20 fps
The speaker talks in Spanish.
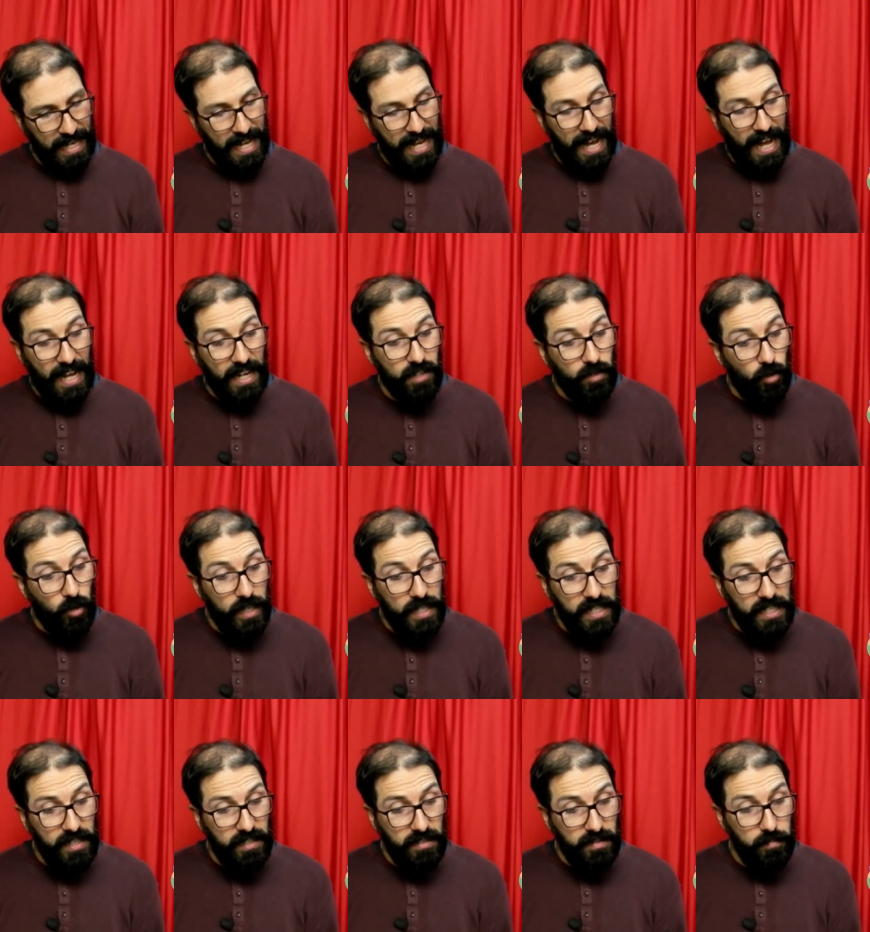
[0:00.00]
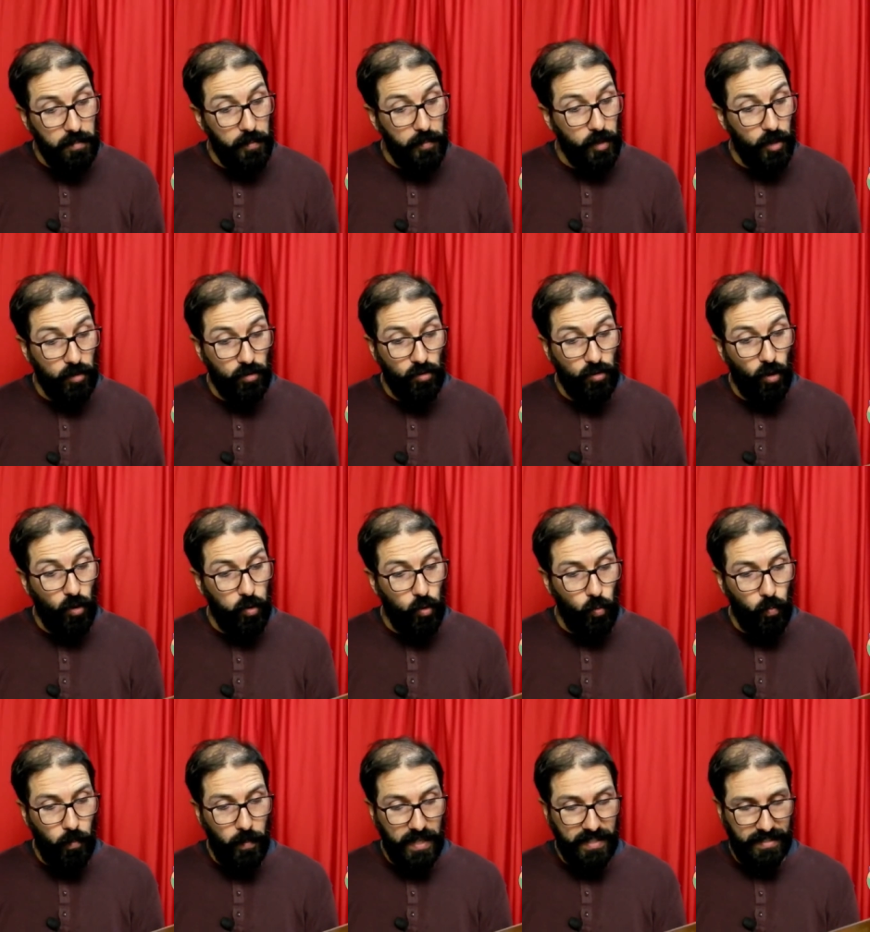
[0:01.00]
Arco Iris vivió todo
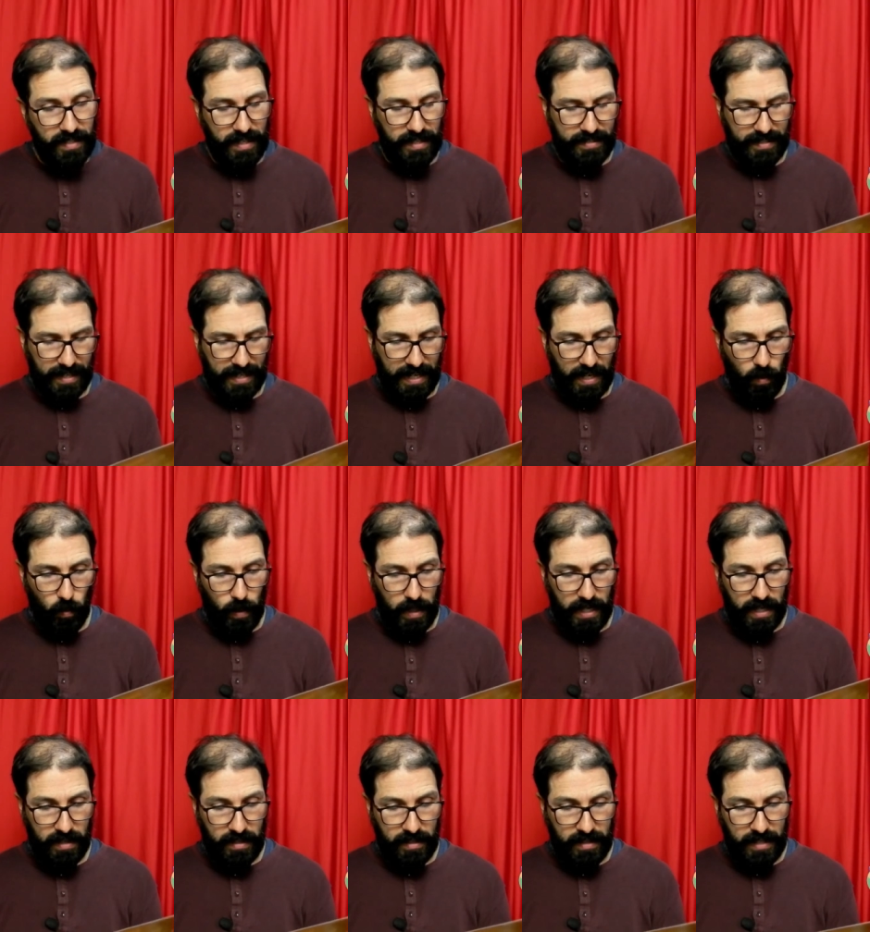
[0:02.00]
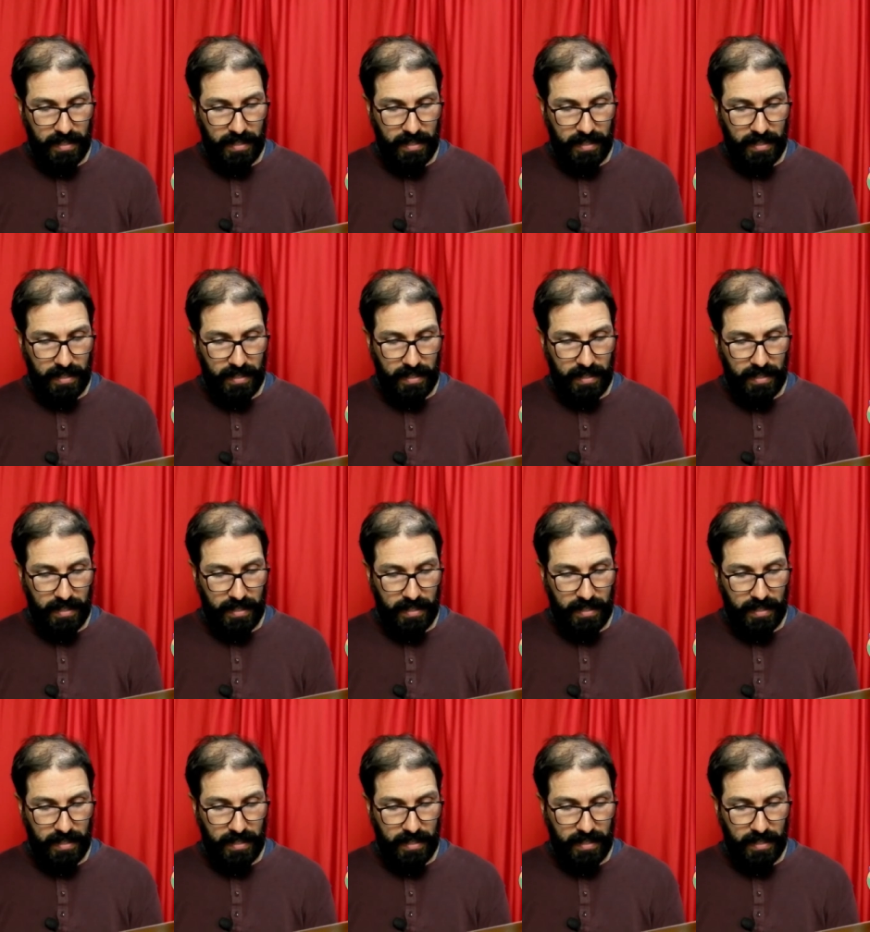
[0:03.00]
un mes en esa jaula.